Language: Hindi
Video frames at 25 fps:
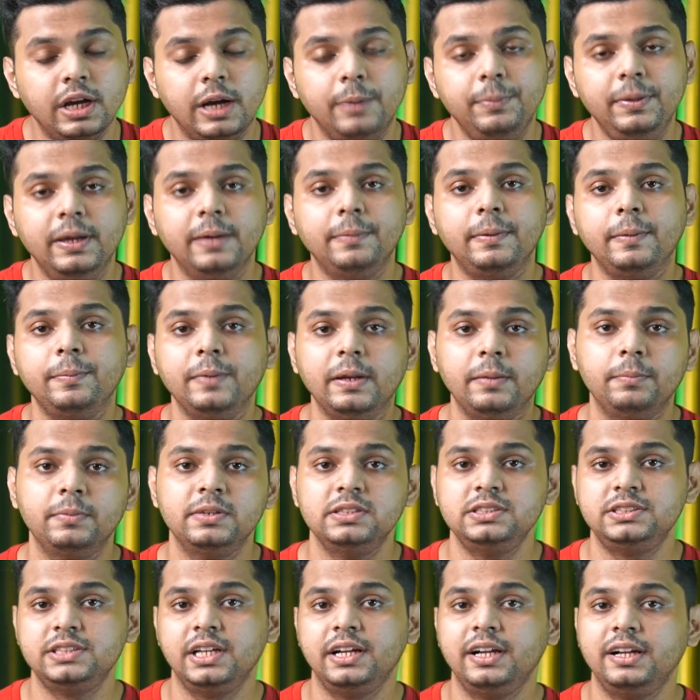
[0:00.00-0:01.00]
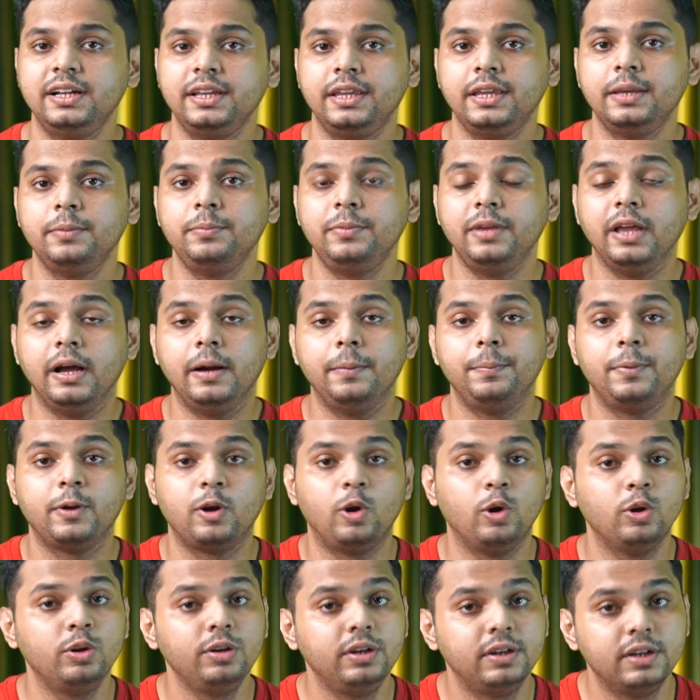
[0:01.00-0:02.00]
अभी आप अपना मनचाहा गेम यहाँ पर
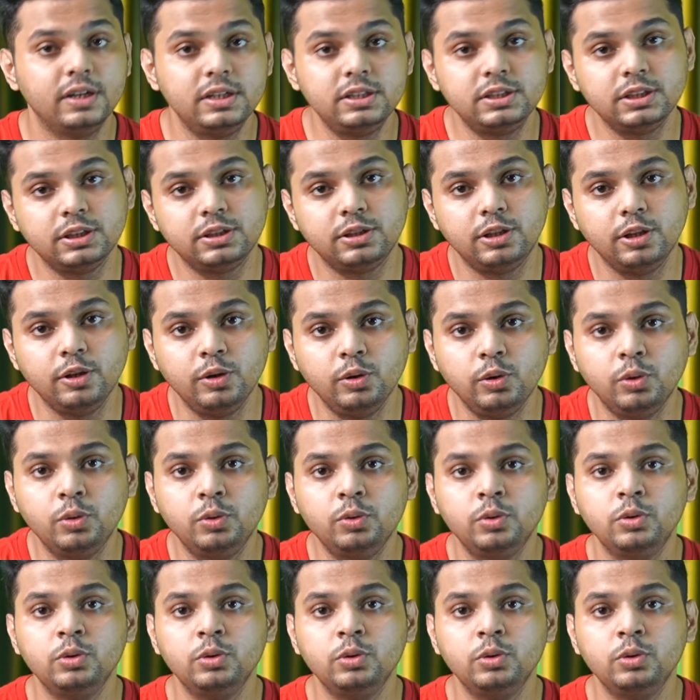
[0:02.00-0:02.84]
ऑन कर सकते हो